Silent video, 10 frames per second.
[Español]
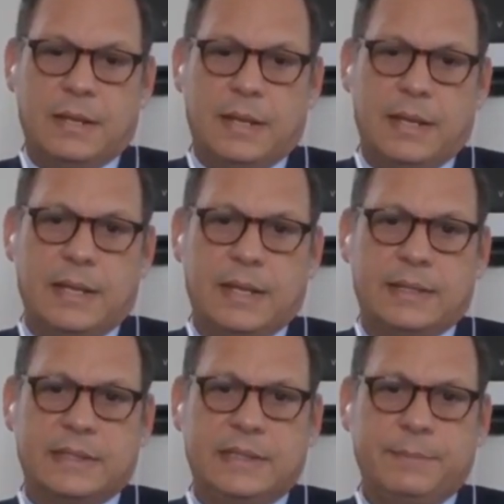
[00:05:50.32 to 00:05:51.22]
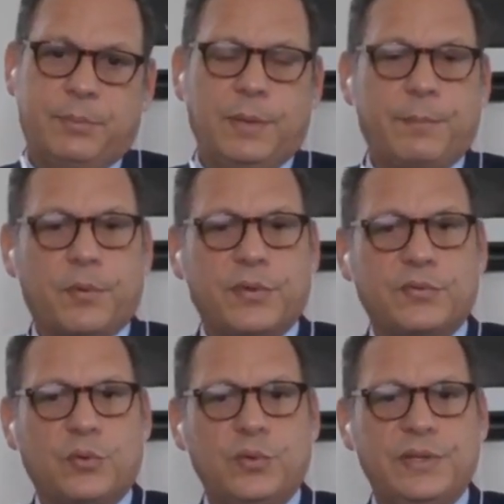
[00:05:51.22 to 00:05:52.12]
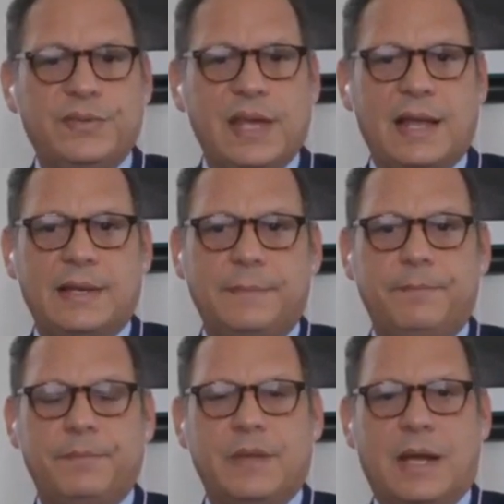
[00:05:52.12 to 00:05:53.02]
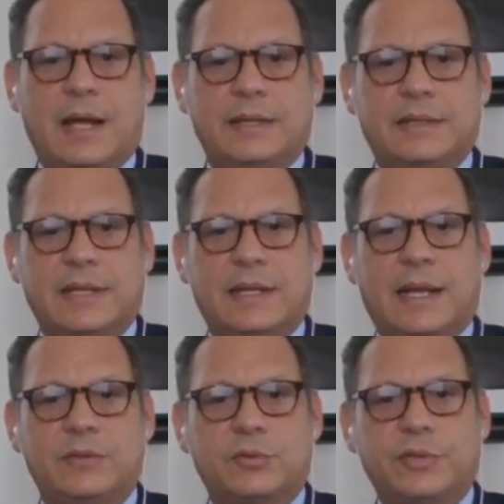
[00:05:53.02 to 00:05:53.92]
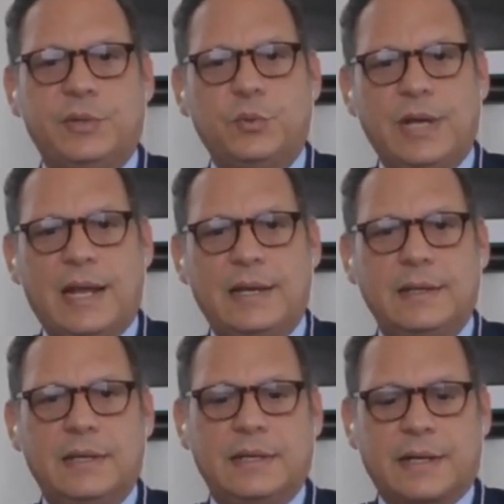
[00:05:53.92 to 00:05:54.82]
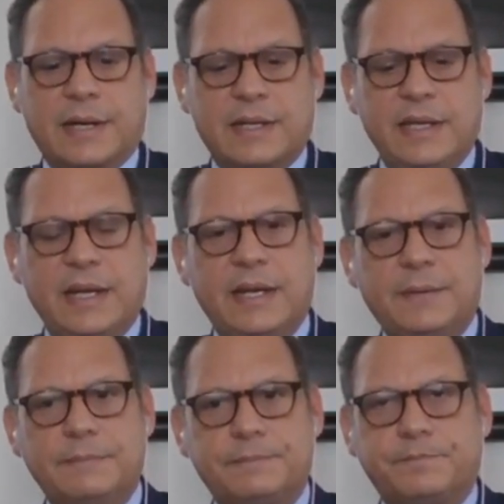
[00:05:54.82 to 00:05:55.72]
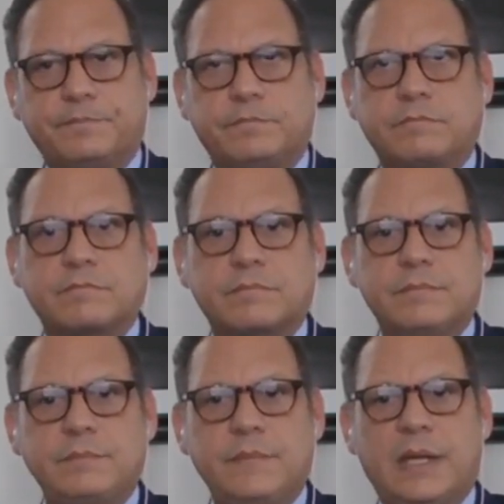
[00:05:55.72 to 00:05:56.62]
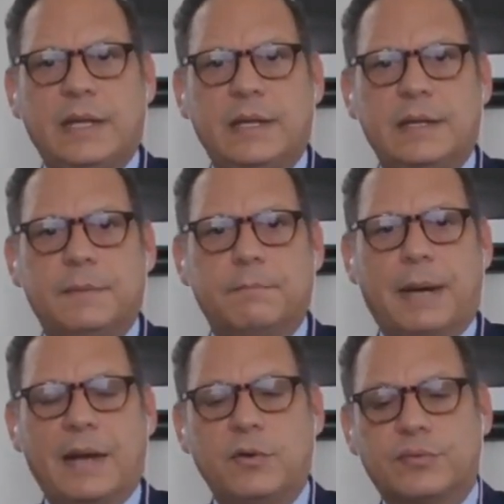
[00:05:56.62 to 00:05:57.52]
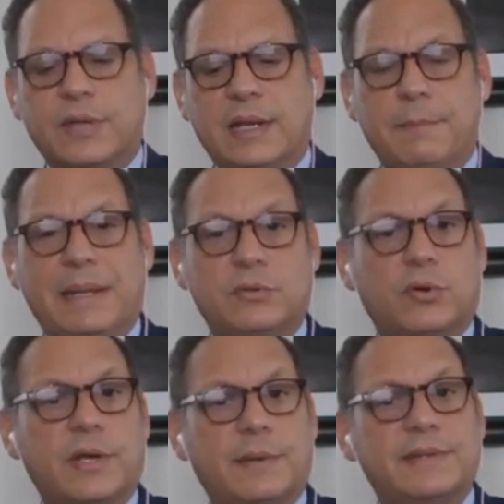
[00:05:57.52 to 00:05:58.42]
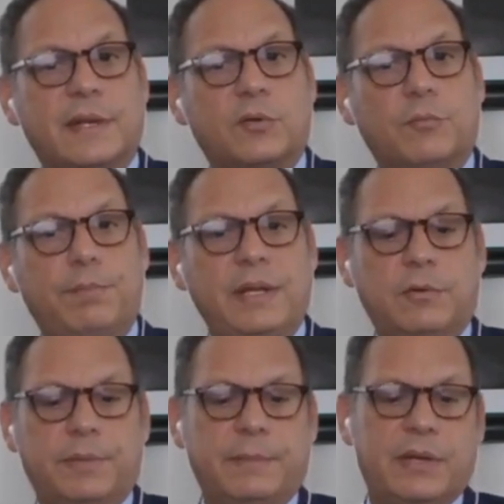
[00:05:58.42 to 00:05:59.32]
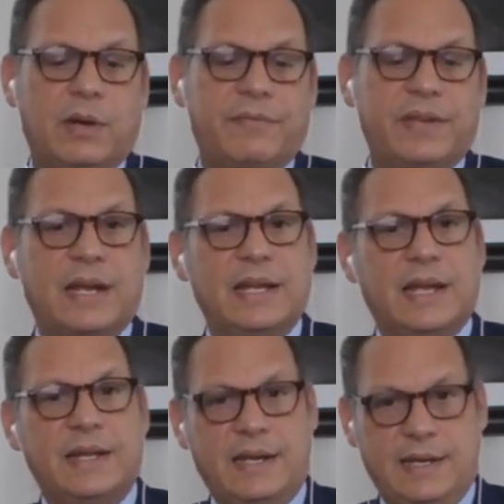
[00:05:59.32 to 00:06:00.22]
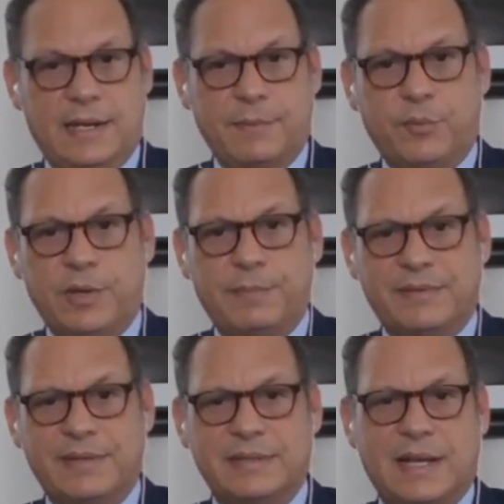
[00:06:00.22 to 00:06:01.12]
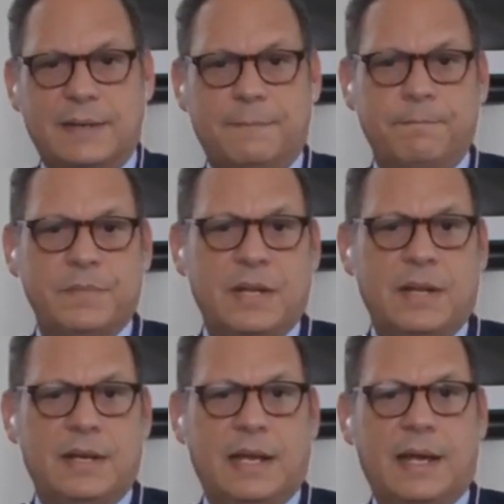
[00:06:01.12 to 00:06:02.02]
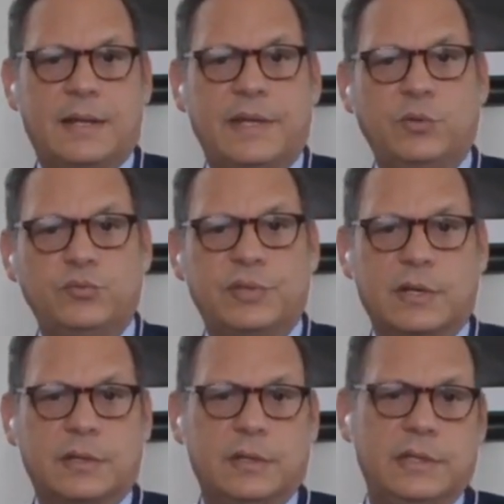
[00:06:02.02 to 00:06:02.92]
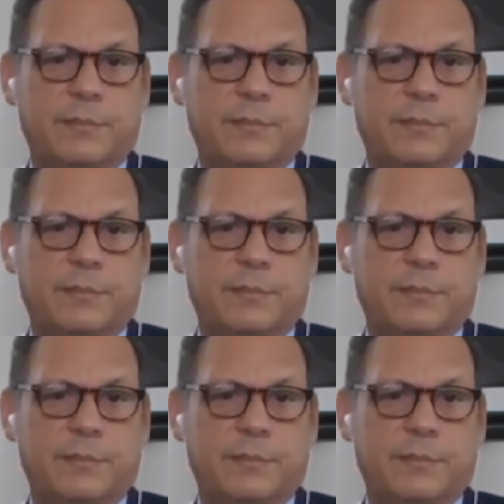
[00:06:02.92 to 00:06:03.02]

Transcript: Eh, este tipo de proceso judicial ante el alto tribunal requiere eh, varios elementos que deben ser cumplidos. Primero, la Fiscalía General es la que puede presentar la denuncia y